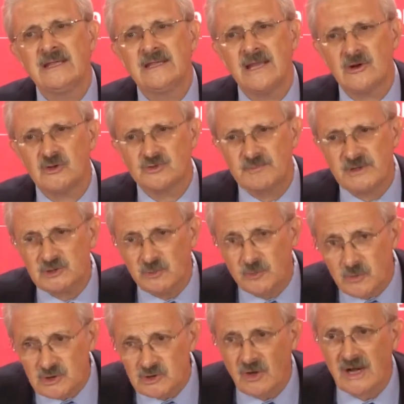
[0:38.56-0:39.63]
de los
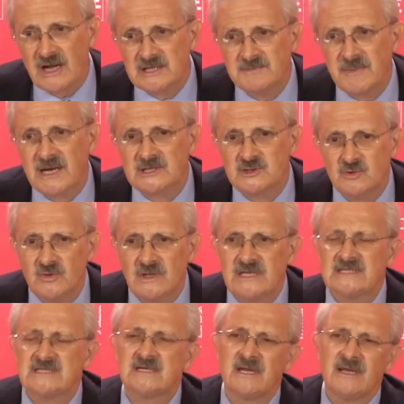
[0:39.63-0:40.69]
presupuestos generales para
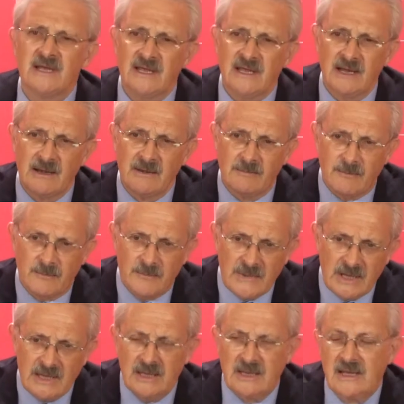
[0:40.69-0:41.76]
Asturias, el,
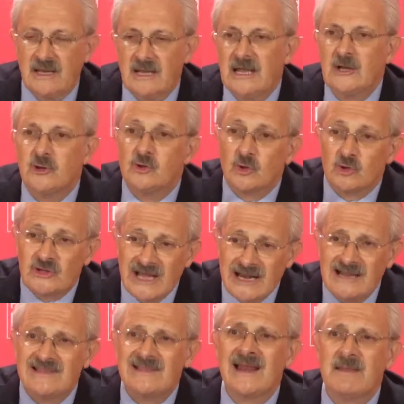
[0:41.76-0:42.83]
eh,
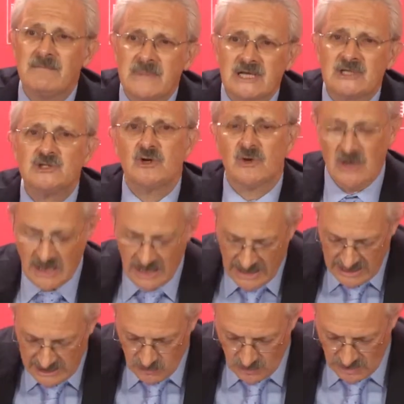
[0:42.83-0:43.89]
total de la inversión
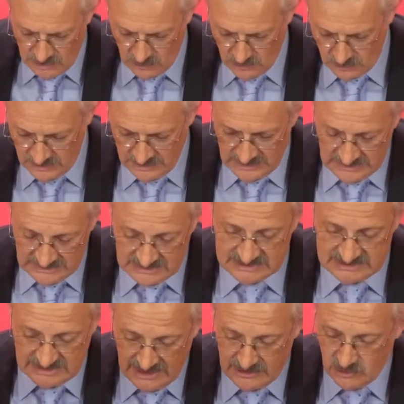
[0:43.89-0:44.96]
año a año
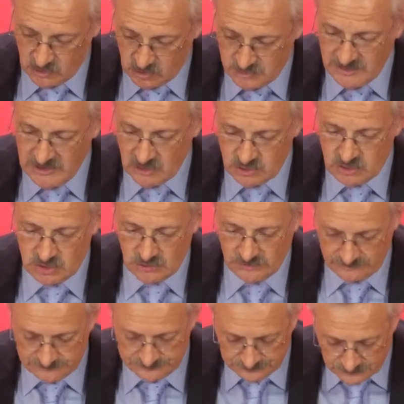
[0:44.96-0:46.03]
desde el año 2008
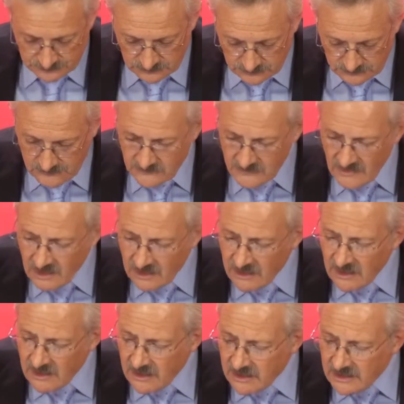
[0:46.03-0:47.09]

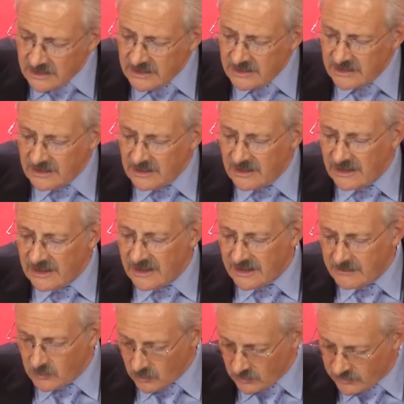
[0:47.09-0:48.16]
y la
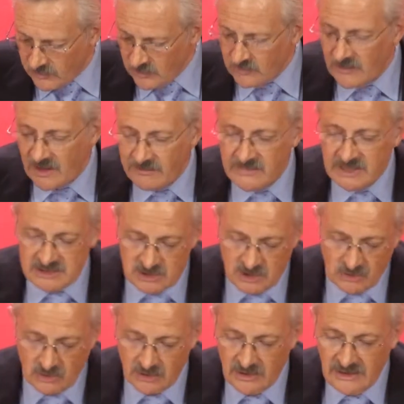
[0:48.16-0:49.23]
evolución de la
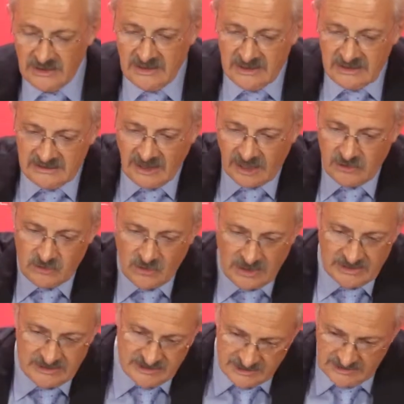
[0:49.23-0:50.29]
inversión
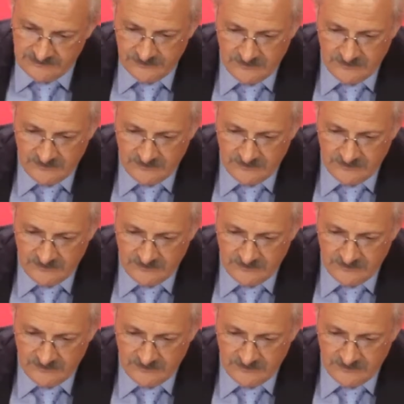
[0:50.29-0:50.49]
territorializada.